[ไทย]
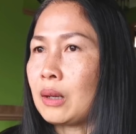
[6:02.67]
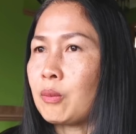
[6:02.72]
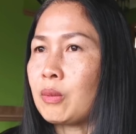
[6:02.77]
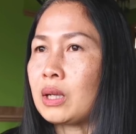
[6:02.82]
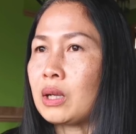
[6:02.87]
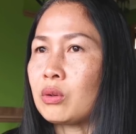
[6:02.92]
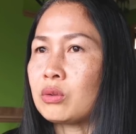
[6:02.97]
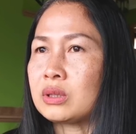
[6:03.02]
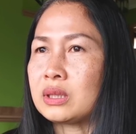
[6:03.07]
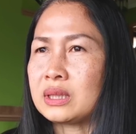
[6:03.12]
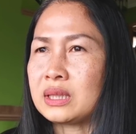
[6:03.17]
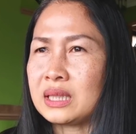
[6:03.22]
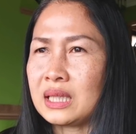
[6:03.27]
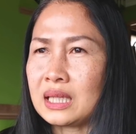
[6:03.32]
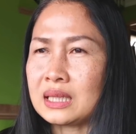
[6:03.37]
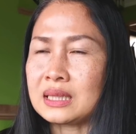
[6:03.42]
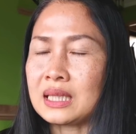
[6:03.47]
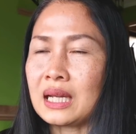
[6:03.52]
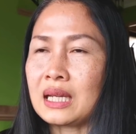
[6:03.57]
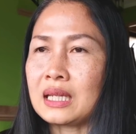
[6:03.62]
ถามว่าเรา
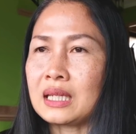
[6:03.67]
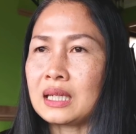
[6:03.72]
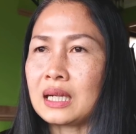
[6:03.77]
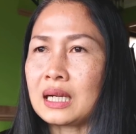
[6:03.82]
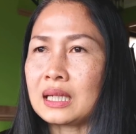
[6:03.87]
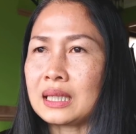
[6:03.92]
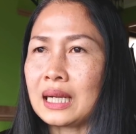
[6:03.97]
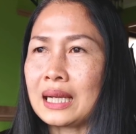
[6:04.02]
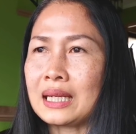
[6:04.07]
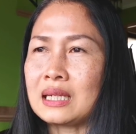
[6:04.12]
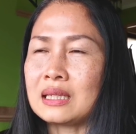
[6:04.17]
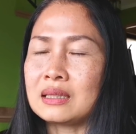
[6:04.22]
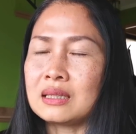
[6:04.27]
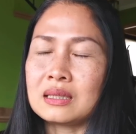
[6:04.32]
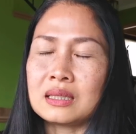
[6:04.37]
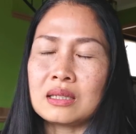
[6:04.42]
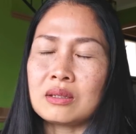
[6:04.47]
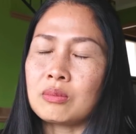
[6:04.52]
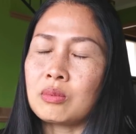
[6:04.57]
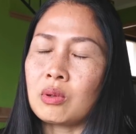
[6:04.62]
เสียใจข้างใน
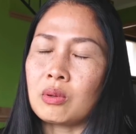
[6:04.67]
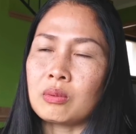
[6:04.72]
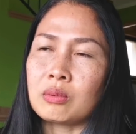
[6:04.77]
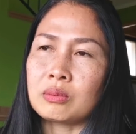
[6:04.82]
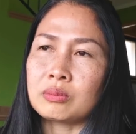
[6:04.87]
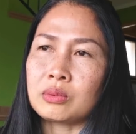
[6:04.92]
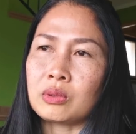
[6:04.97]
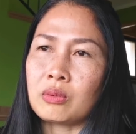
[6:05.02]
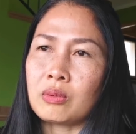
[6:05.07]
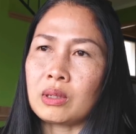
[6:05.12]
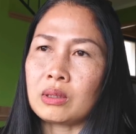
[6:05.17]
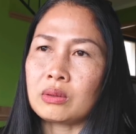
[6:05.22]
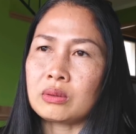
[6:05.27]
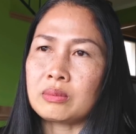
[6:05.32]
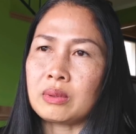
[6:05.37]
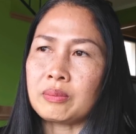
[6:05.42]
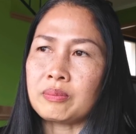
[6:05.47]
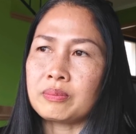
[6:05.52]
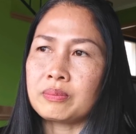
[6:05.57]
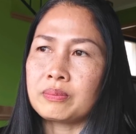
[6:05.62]
ลึกๆเนี่ยบอกตรงๆว่าร
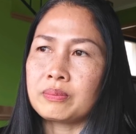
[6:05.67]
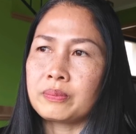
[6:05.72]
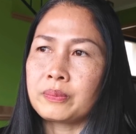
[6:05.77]
ถแบบ